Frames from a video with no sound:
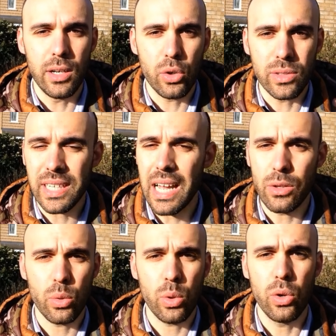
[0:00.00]
il,
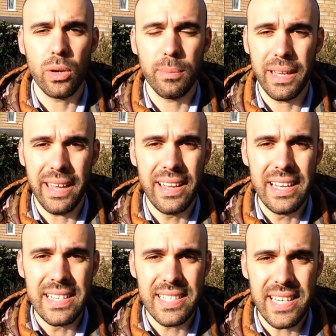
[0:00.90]
contratto, quello che
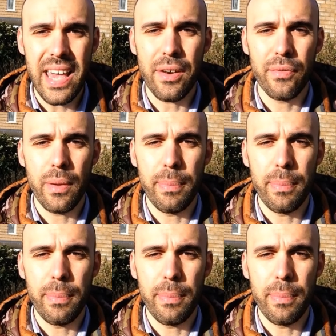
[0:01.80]
serve